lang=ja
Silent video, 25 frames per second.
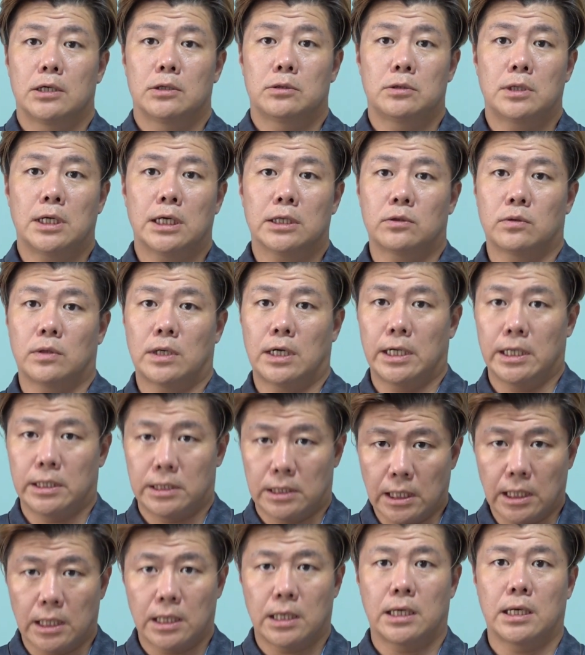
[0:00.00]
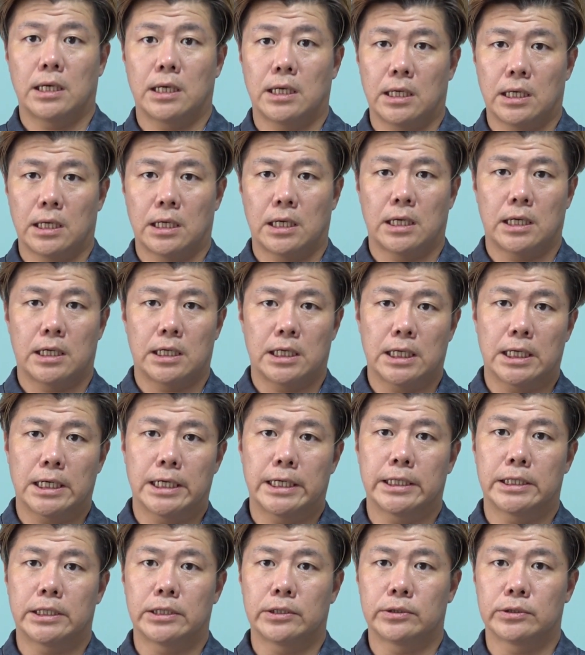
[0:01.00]
裏取られて、えー、やら
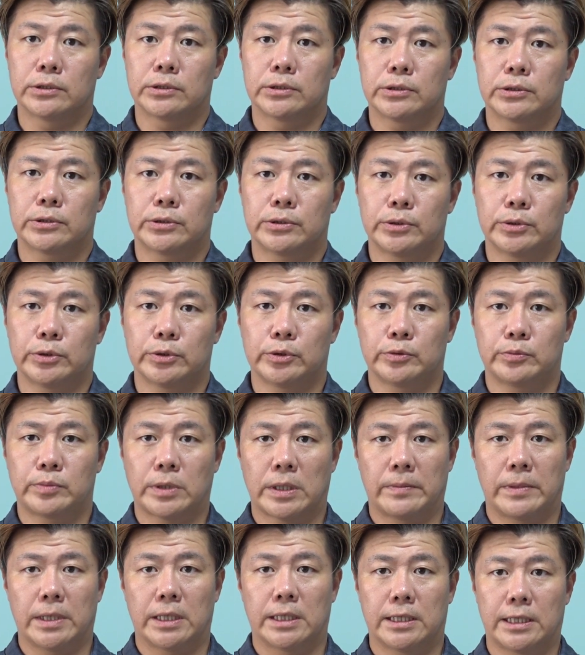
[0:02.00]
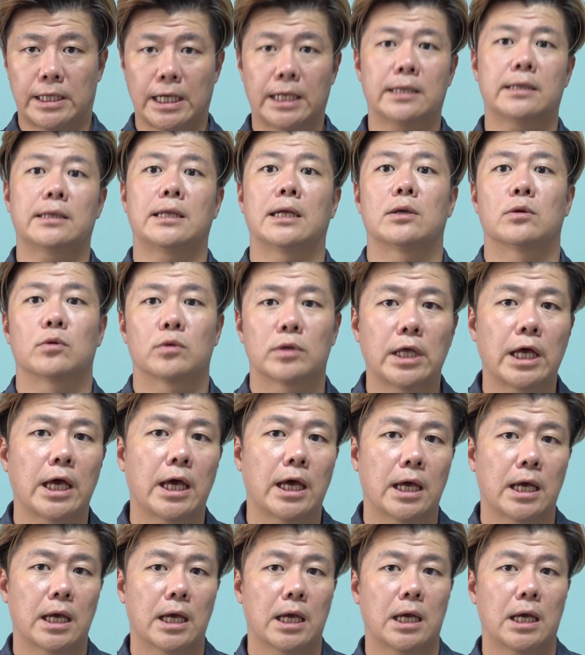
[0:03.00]
れてる場面だったので